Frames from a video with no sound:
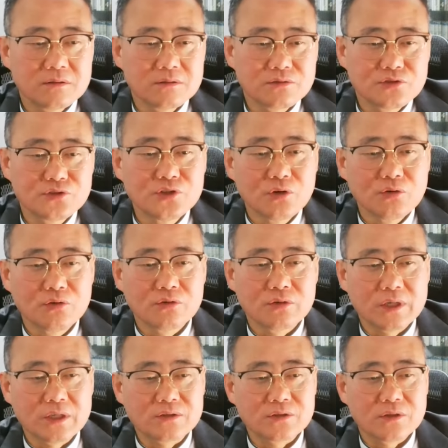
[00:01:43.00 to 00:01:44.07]
주전공을
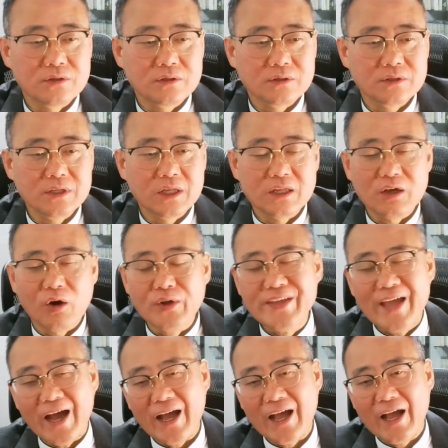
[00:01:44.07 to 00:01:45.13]
했죠. 근데 이
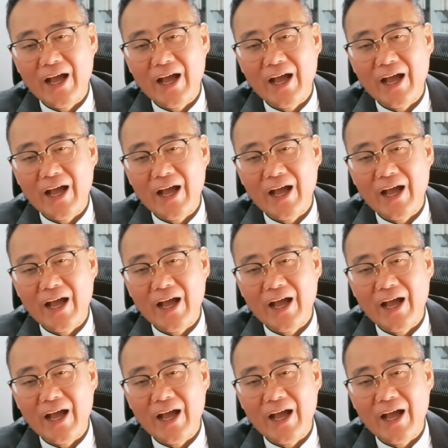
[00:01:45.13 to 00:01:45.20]
언약,